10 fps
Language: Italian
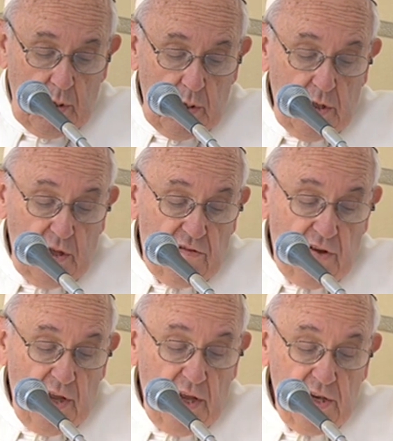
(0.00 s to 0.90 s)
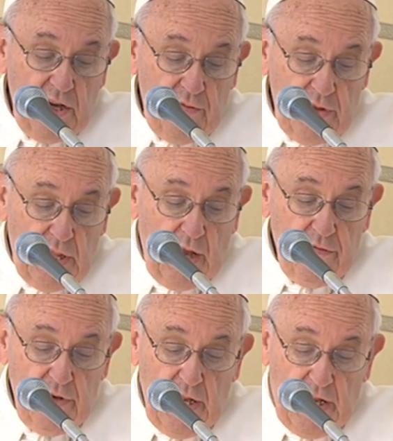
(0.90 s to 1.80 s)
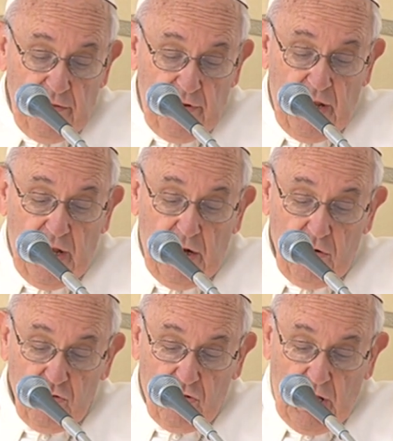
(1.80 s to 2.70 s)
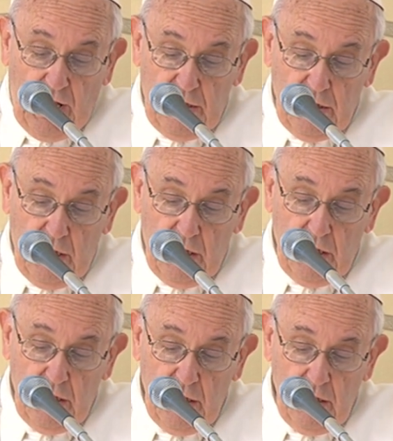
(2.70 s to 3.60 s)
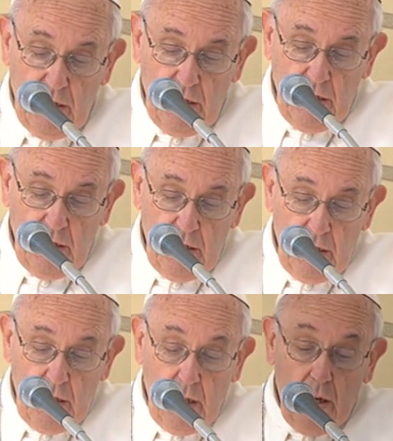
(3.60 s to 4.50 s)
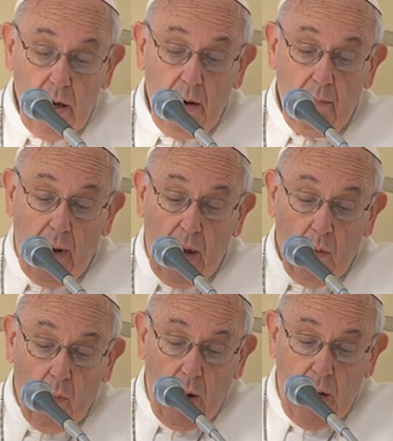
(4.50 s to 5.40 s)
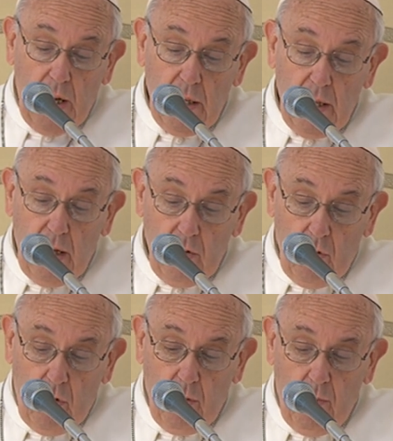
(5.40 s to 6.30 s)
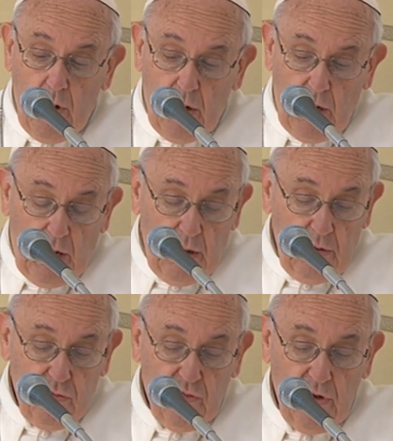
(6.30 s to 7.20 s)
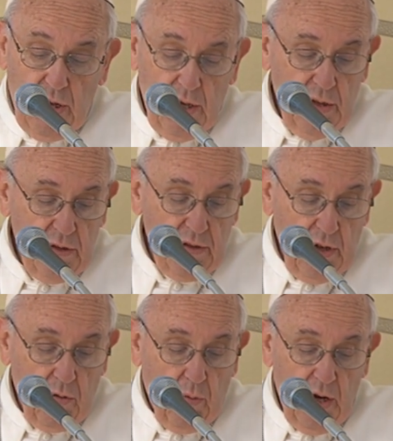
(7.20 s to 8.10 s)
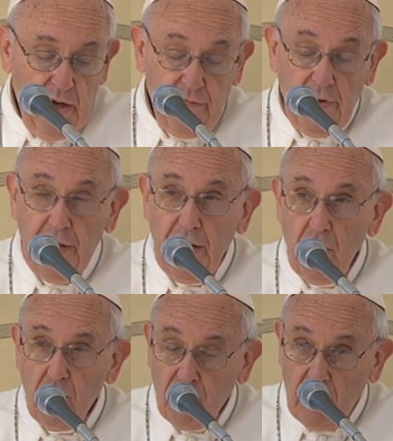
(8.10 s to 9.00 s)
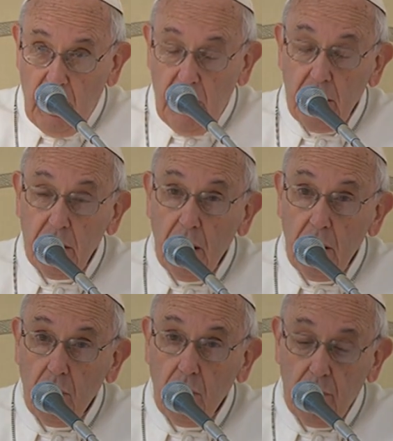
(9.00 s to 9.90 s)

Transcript: e dice è inevitabile che vengano scandali, ma guai all'uomo a causa del quale viene lo scandalo.